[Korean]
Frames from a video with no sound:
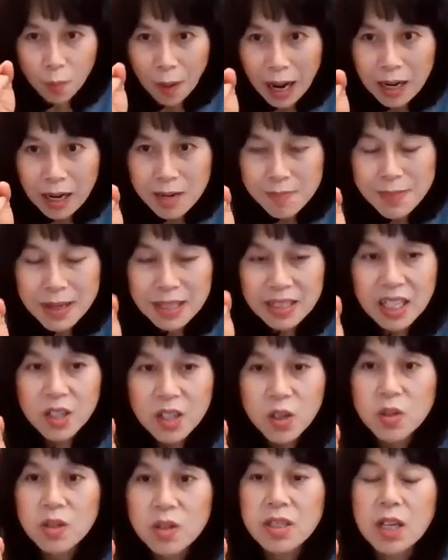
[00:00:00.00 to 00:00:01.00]
요만큼만
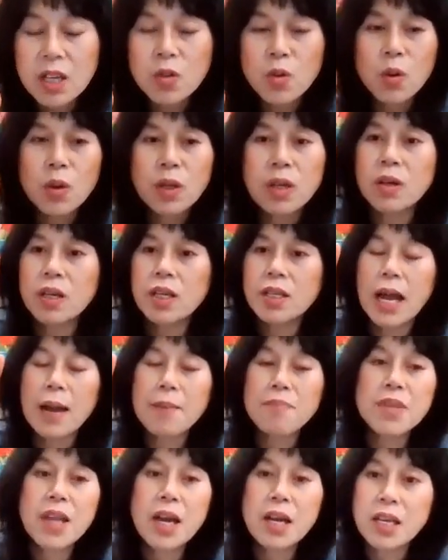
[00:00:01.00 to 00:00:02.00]
생겼는데도 이렇게
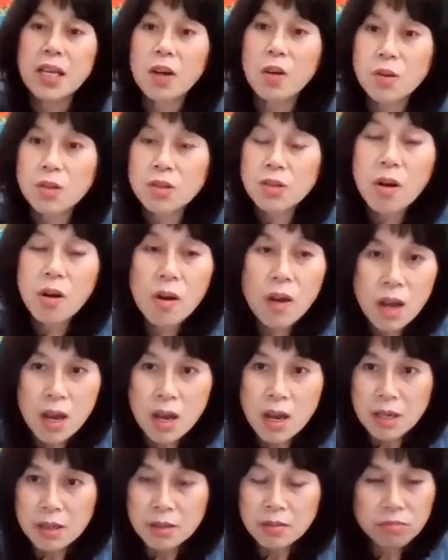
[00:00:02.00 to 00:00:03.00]
담대하게 거기서
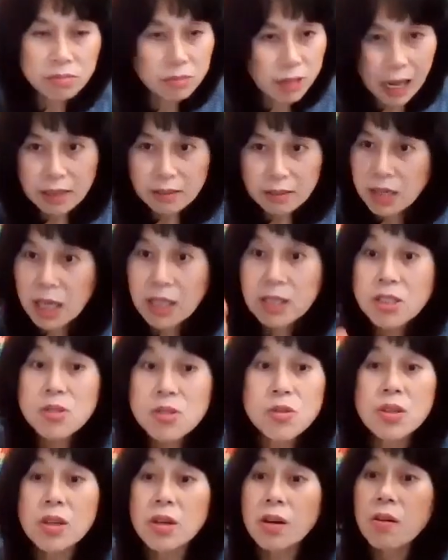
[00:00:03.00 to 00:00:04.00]
나 자신
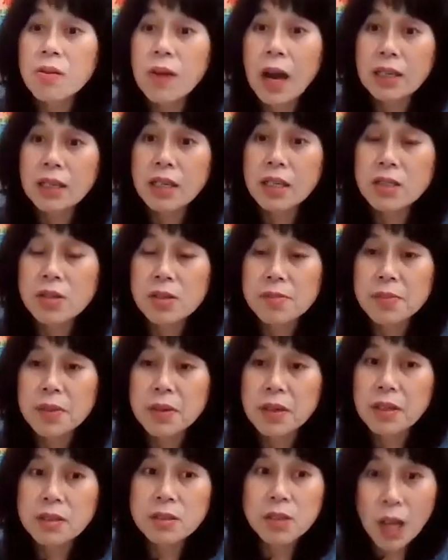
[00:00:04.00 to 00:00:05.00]
있어요. 관계적인
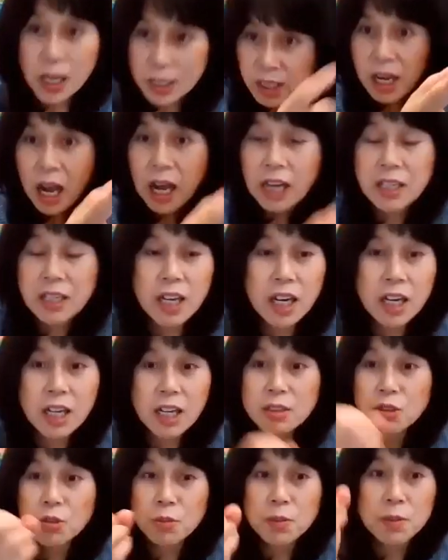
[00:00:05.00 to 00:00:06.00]
면은 사실
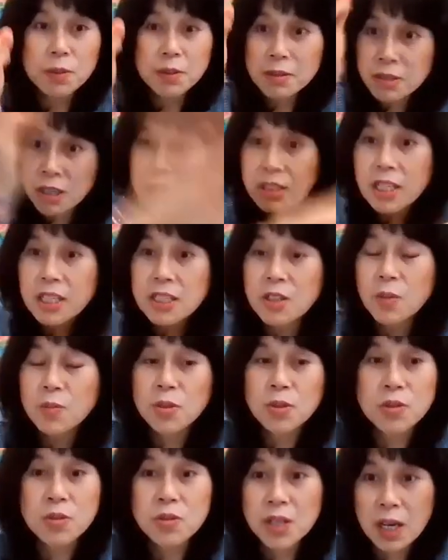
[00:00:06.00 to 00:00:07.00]
관계가좀 면에는 제일 자신
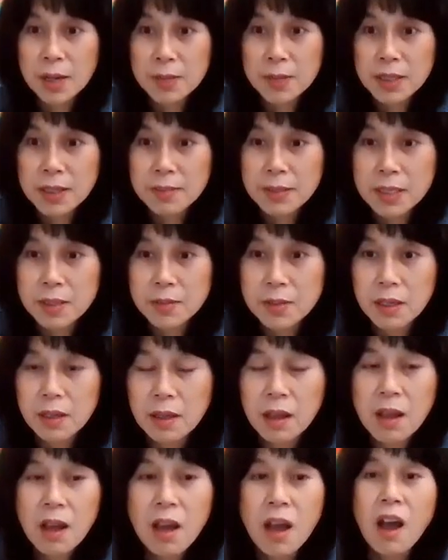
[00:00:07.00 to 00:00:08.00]
없었던 사람이야, 자매님은.
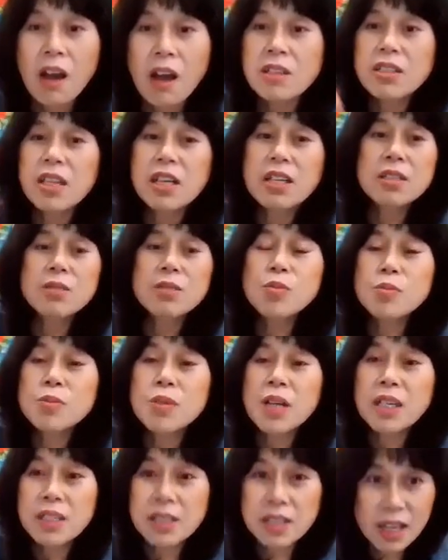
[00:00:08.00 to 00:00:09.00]
근데 그
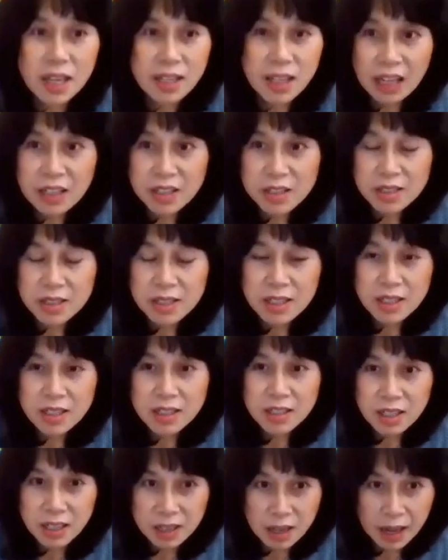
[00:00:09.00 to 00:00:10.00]
부분에 그렇게 됐으니